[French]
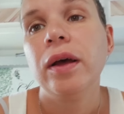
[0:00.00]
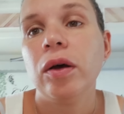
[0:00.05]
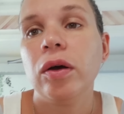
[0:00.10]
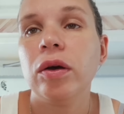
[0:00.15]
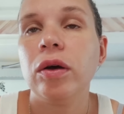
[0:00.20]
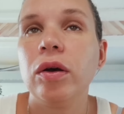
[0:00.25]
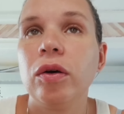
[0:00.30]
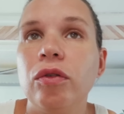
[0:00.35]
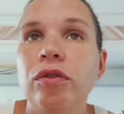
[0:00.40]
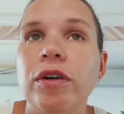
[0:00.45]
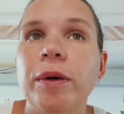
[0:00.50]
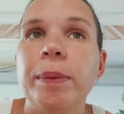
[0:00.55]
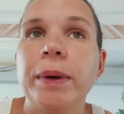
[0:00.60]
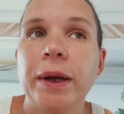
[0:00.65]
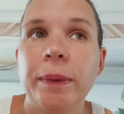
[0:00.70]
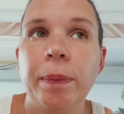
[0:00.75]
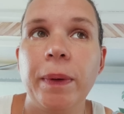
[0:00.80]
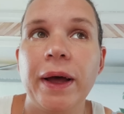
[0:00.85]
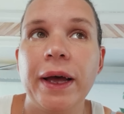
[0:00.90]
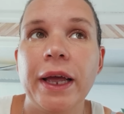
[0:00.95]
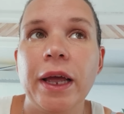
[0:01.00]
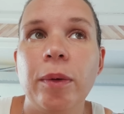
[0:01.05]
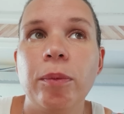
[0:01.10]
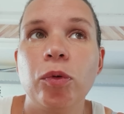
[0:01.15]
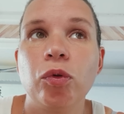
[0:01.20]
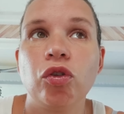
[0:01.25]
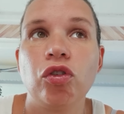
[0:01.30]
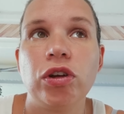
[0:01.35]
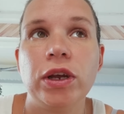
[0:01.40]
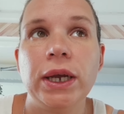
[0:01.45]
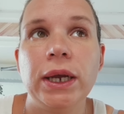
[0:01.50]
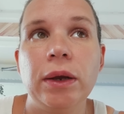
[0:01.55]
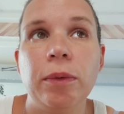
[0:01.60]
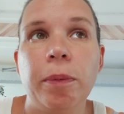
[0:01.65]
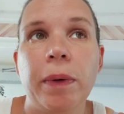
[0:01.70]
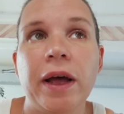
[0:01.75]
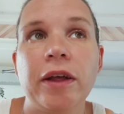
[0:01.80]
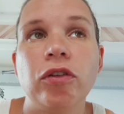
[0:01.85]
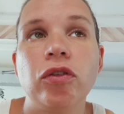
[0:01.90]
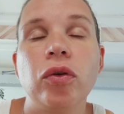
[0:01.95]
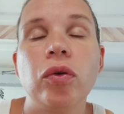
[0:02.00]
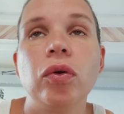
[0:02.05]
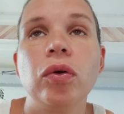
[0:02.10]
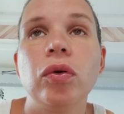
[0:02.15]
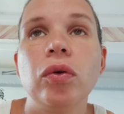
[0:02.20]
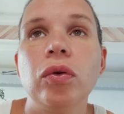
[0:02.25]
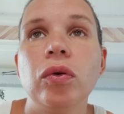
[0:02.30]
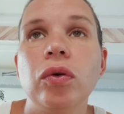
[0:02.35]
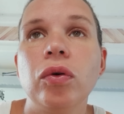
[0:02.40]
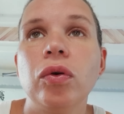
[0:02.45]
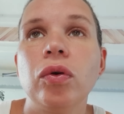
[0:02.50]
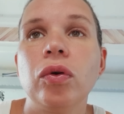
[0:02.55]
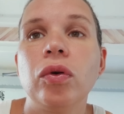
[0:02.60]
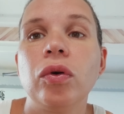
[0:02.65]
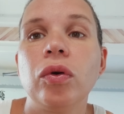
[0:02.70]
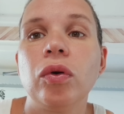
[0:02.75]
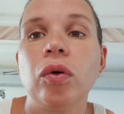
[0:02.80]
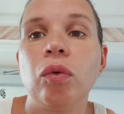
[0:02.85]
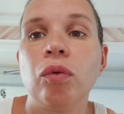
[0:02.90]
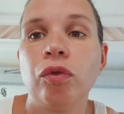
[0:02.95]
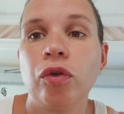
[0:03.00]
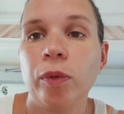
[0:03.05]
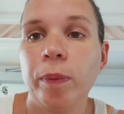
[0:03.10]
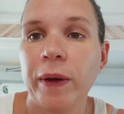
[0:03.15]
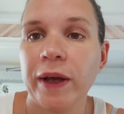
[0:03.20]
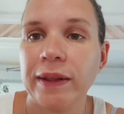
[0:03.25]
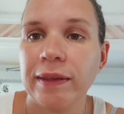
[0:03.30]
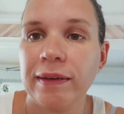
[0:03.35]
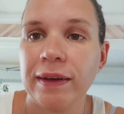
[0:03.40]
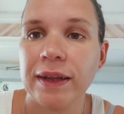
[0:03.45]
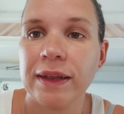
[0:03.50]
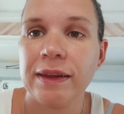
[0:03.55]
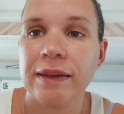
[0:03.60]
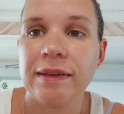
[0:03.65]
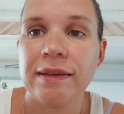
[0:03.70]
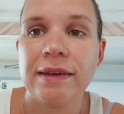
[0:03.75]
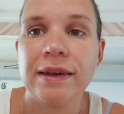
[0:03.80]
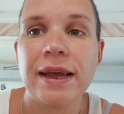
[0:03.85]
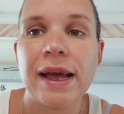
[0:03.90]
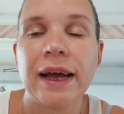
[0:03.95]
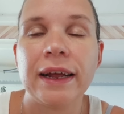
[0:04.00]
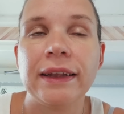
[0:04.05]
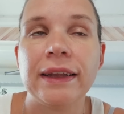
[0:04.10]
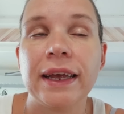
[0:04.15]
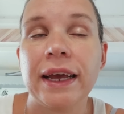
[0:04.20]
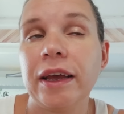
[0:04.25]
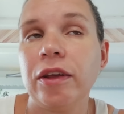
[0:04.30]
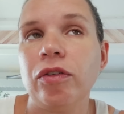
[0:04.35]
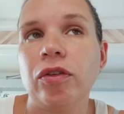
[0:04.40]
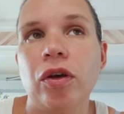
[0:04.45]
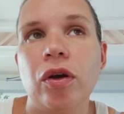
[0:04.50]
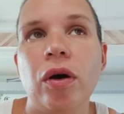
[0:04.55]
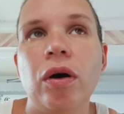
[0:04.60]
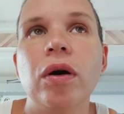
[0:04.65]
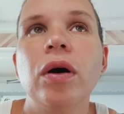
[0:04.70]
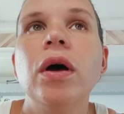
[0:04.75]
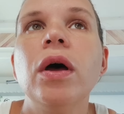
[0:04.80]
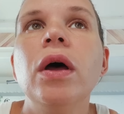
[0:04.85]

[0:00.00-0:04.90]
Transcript: on va préparer à manger parce que on veut partir d'ici à 13h.